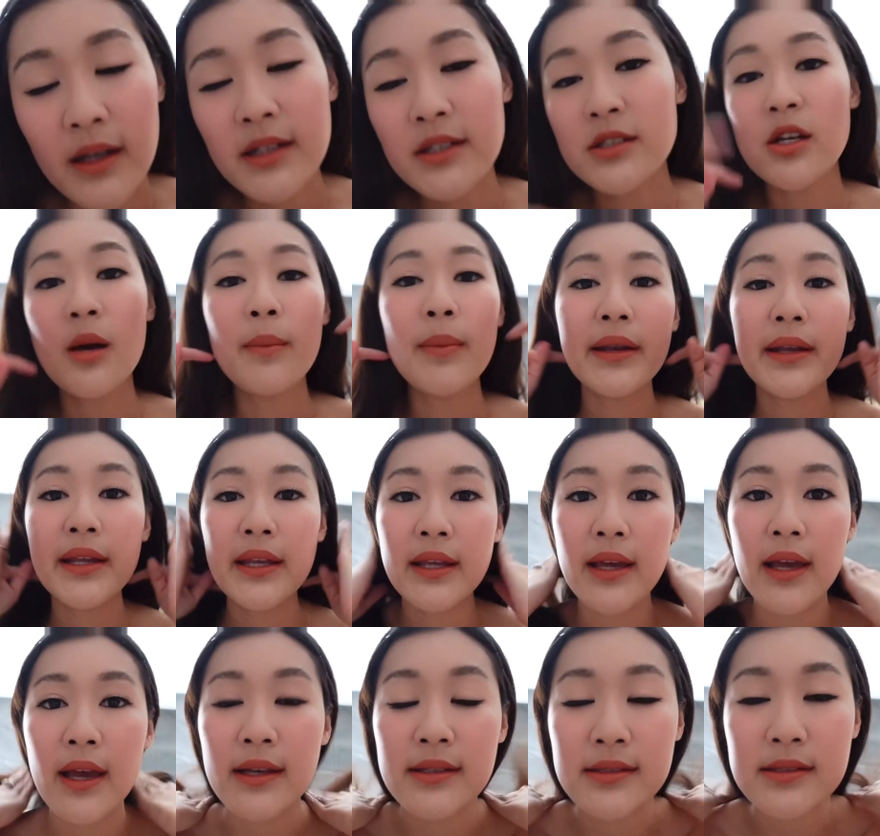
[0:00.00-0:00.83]
ยชอบอัน
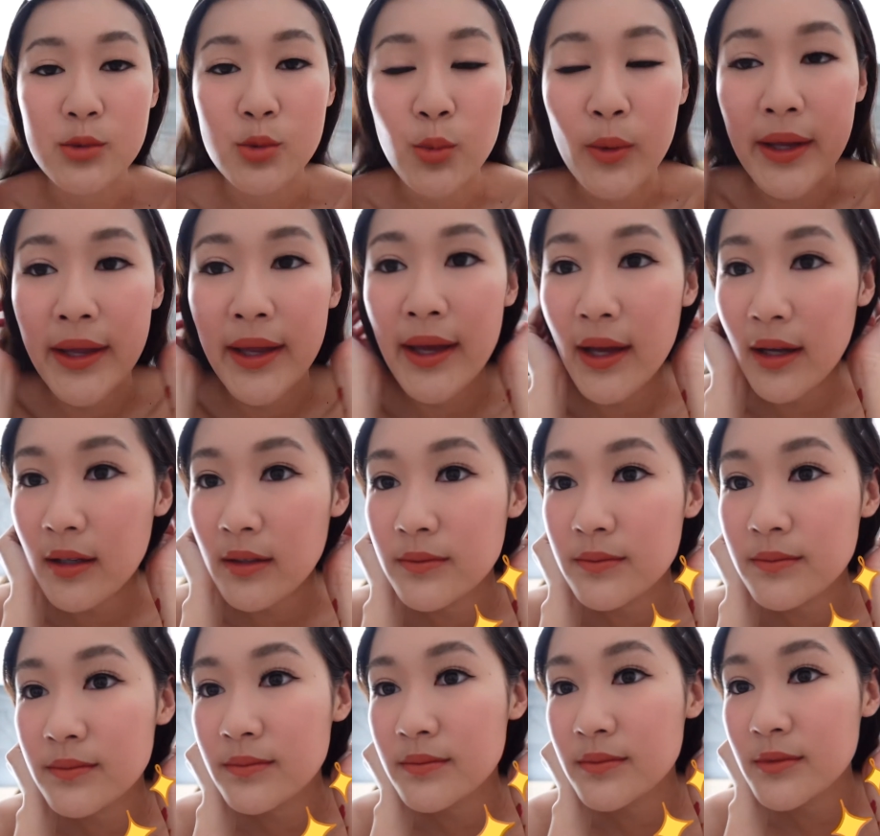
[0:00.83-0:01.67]
นี้อ่ะสวยอ่ะ
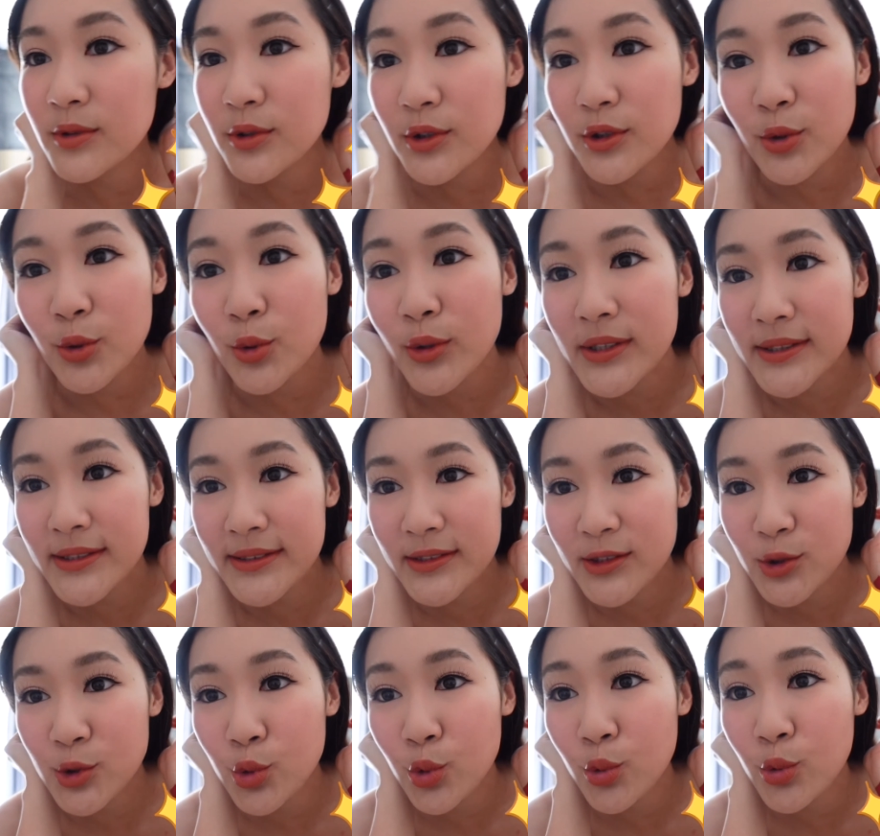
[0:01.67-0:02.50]
คือดูจาก
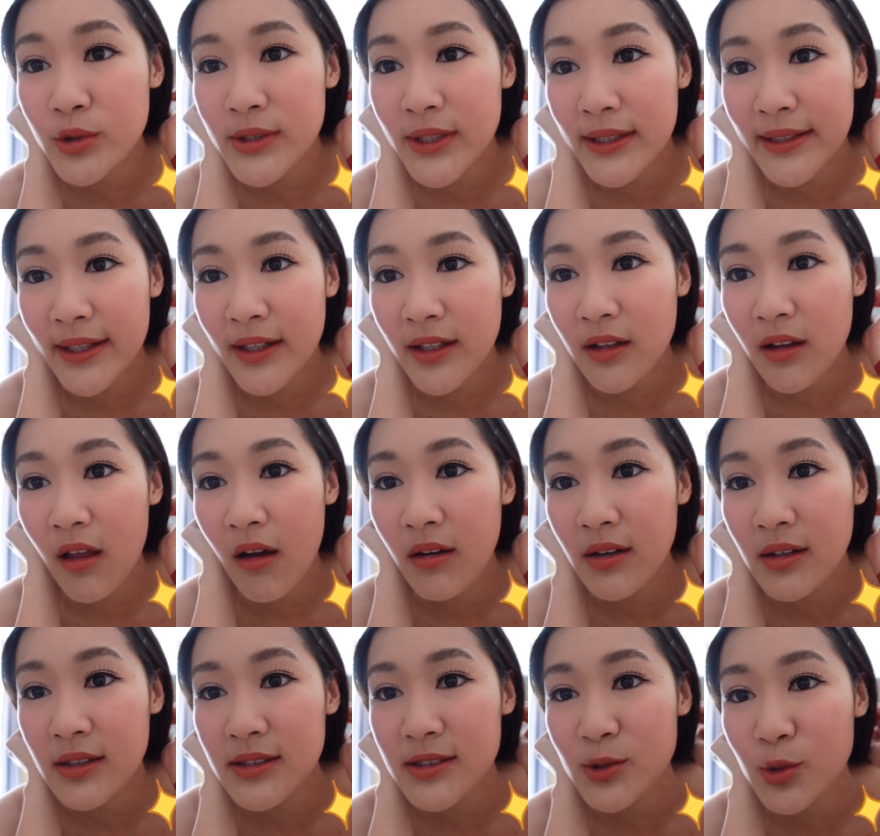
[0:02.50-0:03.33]
ดูจากในกล้
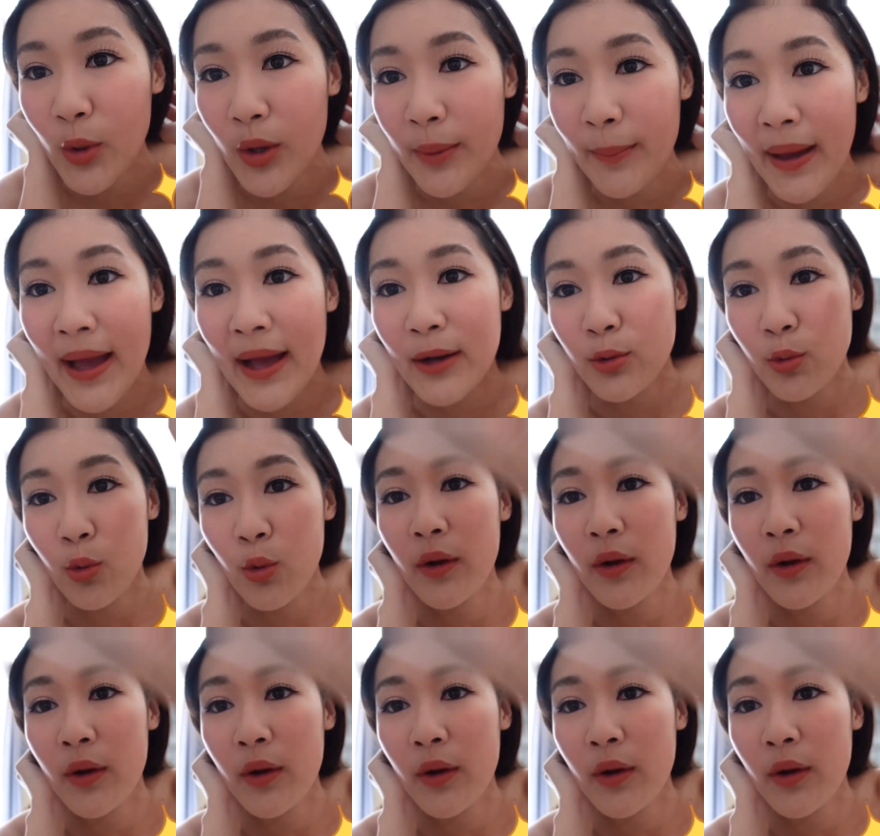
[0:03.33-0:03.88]
องคือ สวยมากทุกค